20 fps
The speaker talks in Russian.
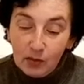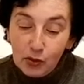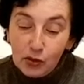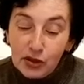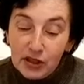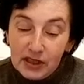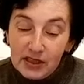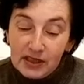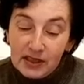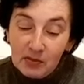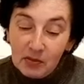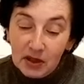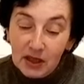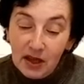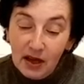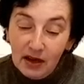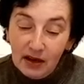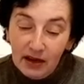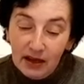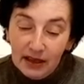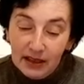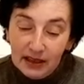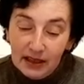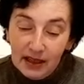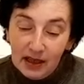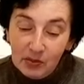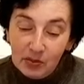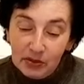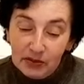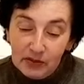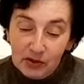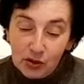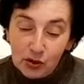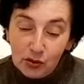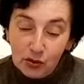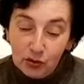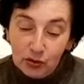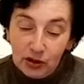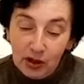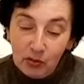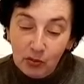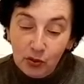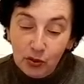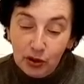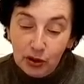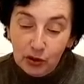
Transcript: После семинара Олег Карпович шел домой